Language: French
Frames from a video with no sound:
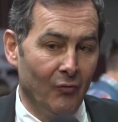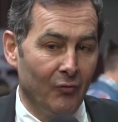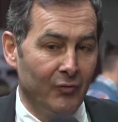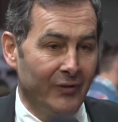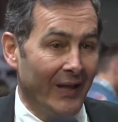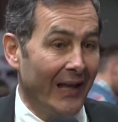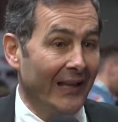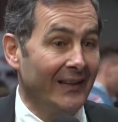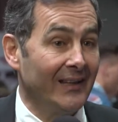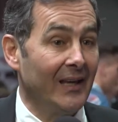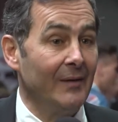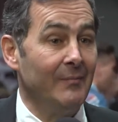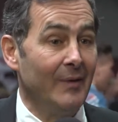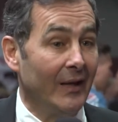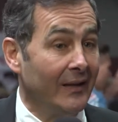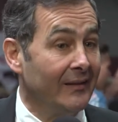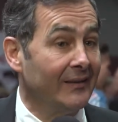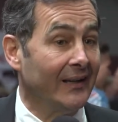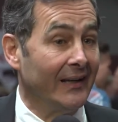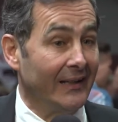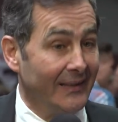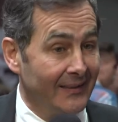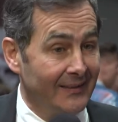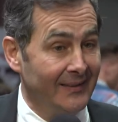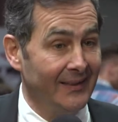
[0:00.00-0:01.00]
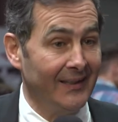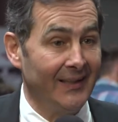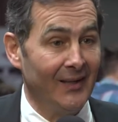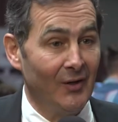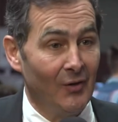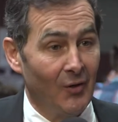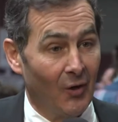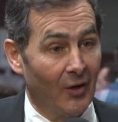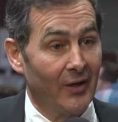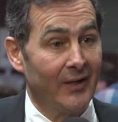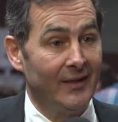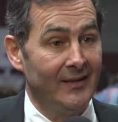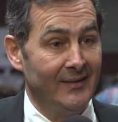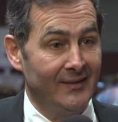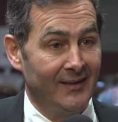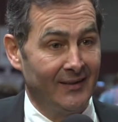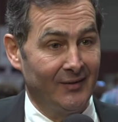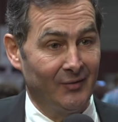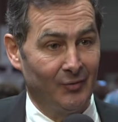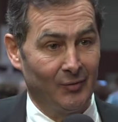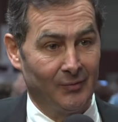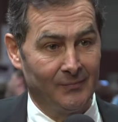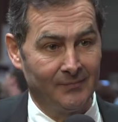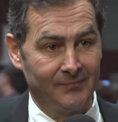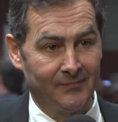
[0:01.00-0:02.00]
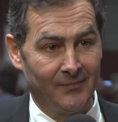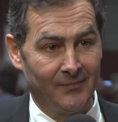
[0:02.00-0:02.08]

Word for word: vous avez très bien traité l'organisation